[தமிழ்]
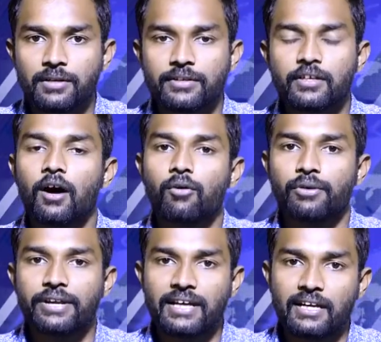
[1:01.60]
மாறுது
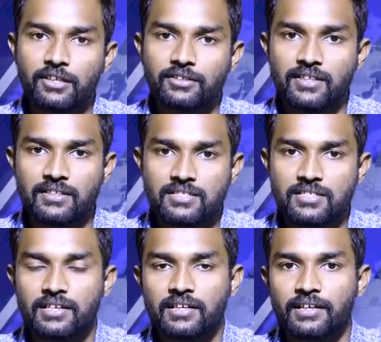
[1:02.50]
அவங்க நேர்லையும்
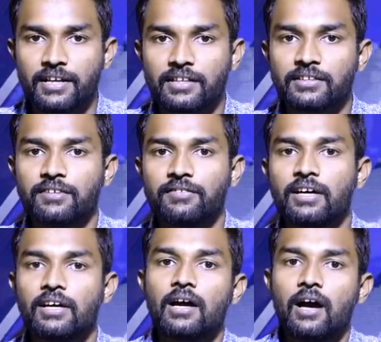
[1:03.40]
சந்திச்சுக்கிறாங்க நிறைய தடவை
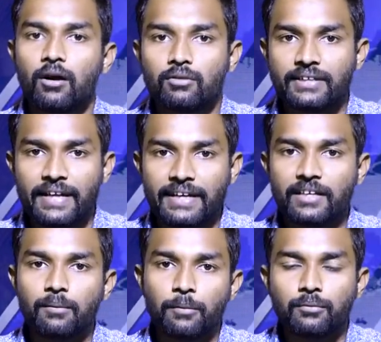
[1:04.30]
அவங்க
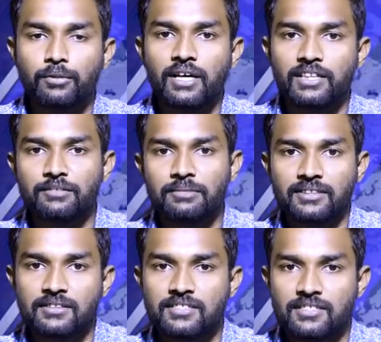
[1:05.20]
ட்ரெயினில் போகும்போது அதிகமாக
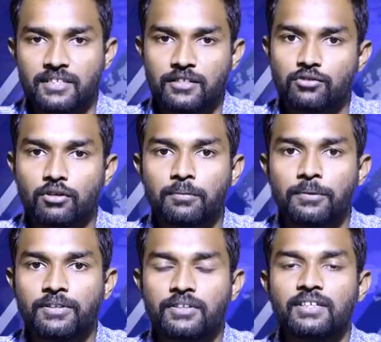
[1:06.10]
சந்திச்சுக்கிட்டதாக
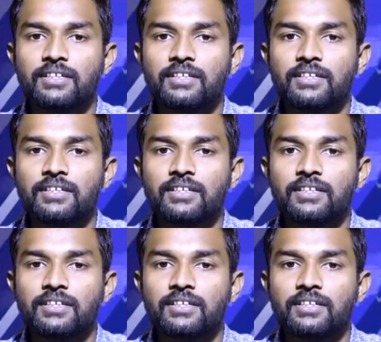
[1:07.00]
சொல்லப்படுது